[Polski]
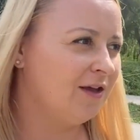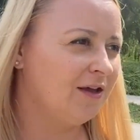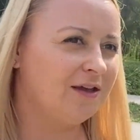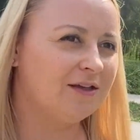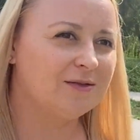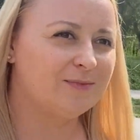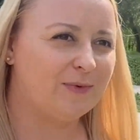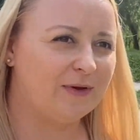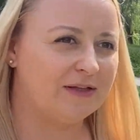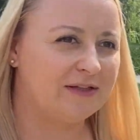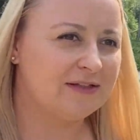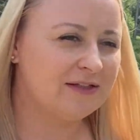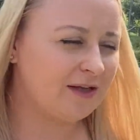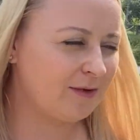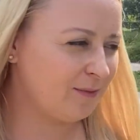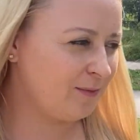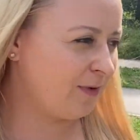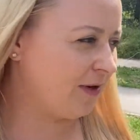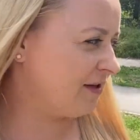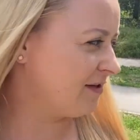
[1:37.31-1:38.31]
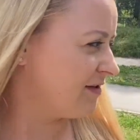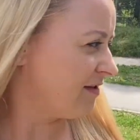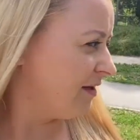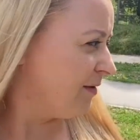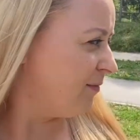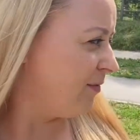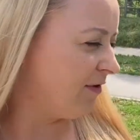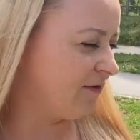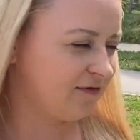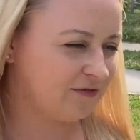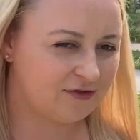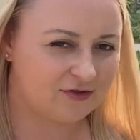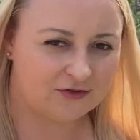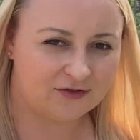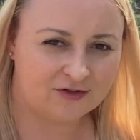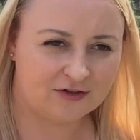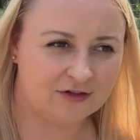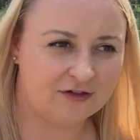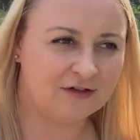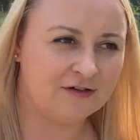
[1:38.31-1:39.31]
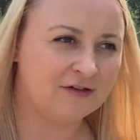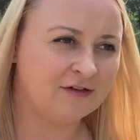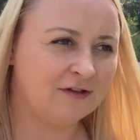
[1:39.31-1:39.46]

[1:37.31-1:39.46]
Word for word: Jest plan za, plac zabaw, sorry.